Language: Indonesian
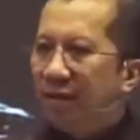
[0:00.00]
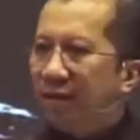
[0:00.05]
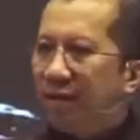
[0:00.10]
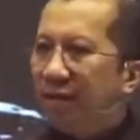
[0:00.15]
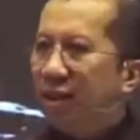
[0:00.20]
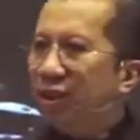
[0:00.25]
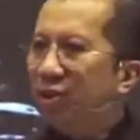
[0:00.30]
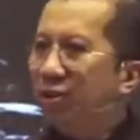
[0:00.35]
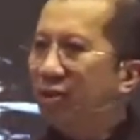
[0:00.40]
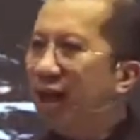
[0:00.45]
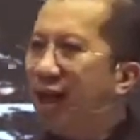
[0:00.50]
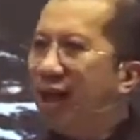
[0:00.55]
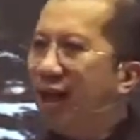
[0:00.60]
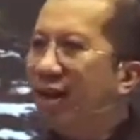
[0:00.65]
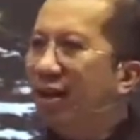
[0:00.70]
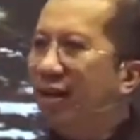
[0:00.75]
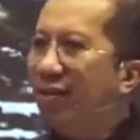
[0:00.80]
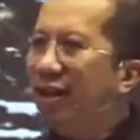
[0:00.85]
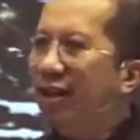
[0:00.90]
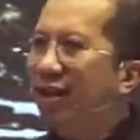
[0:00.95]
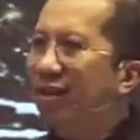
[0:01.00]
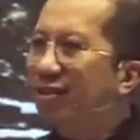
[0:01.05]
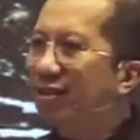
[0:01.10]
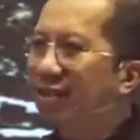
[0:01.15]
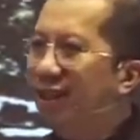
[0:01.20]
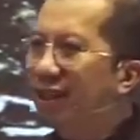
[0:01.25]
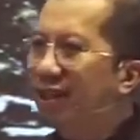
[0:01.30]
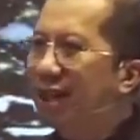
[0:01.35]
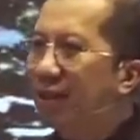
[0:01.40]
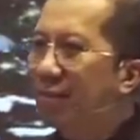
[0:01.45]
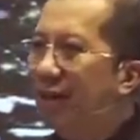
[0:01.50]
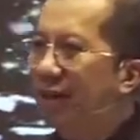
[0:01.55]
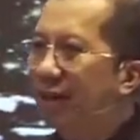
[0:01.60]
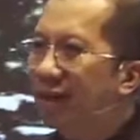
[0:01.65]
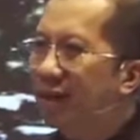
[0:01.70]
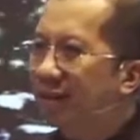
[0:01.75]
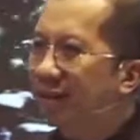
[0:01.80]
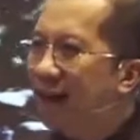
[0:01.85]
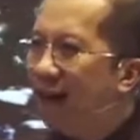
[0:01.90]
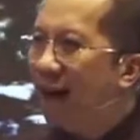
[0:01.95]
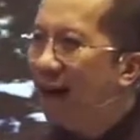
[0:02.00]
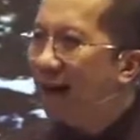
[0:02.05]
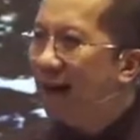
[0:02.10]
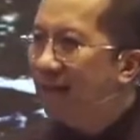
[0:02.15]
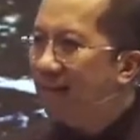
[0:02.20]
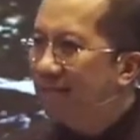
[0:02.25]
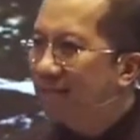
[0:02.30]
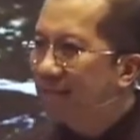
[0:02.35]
Nah saudara ketika setan bekerja,